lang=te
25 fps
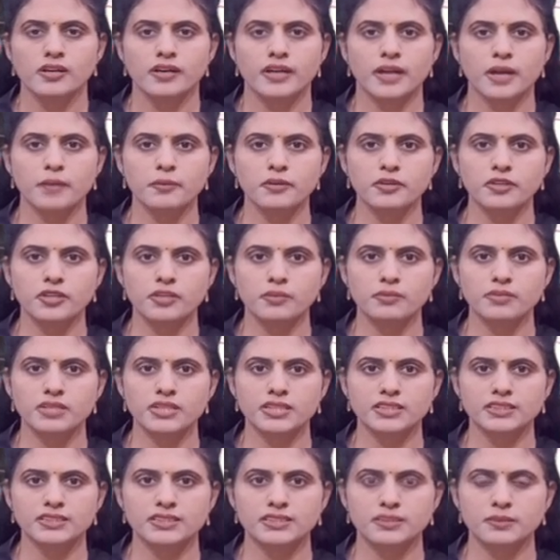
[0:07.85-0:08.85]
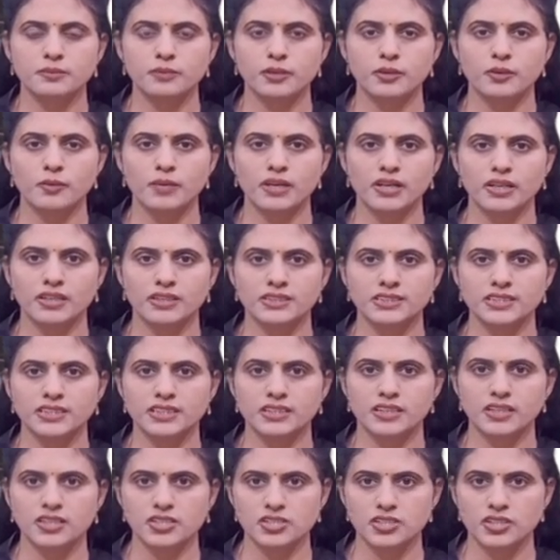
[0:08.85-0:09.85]
రామగుండం శాసనసభ్యులు మక్కాన్
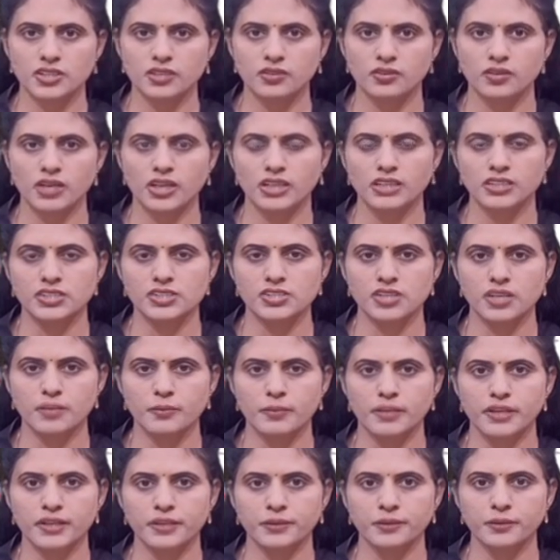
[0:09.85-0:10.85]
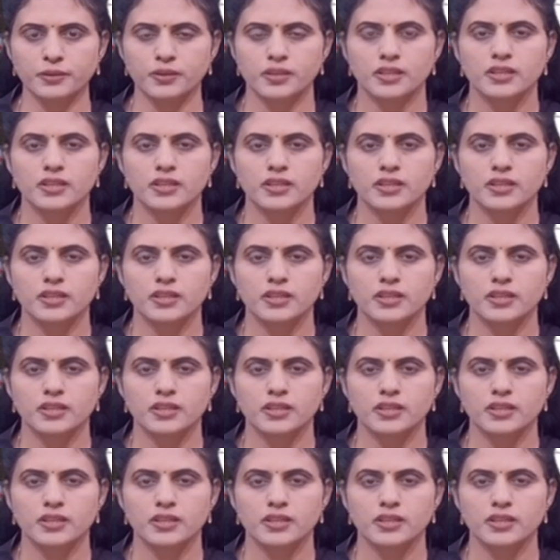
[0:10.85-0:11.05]
సింగ్ రాజ్ ఠాకూర్ ఆదేశాల మేరకు